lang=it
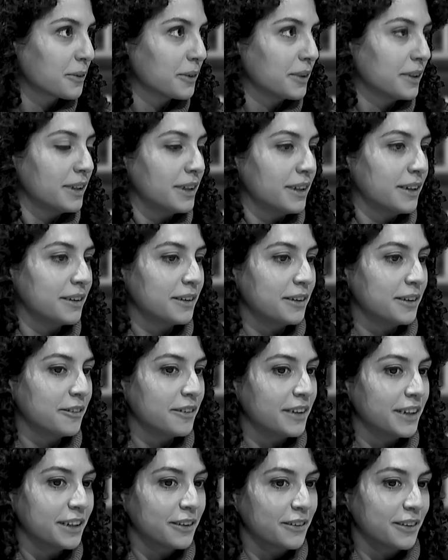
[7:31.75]
quindi
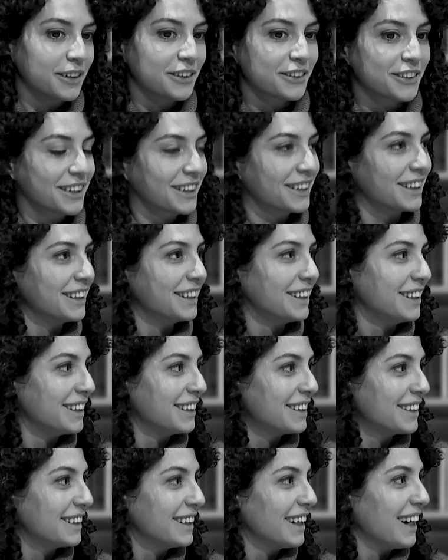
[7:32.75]
diventa una sorta di
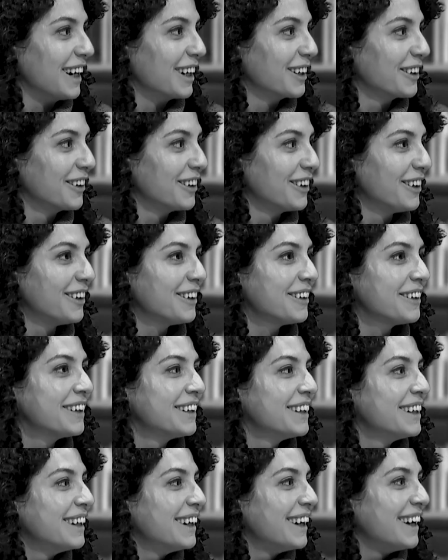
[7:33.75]
triangolo.
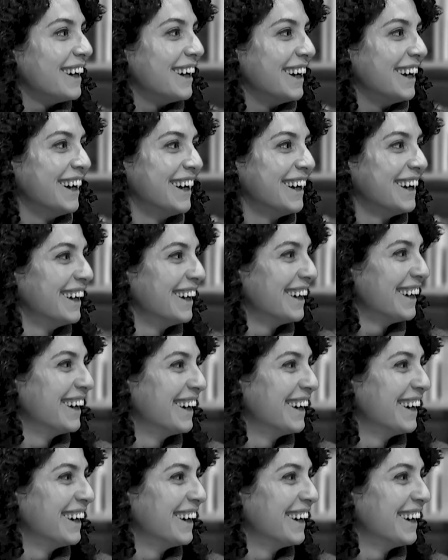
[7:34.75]
È sempre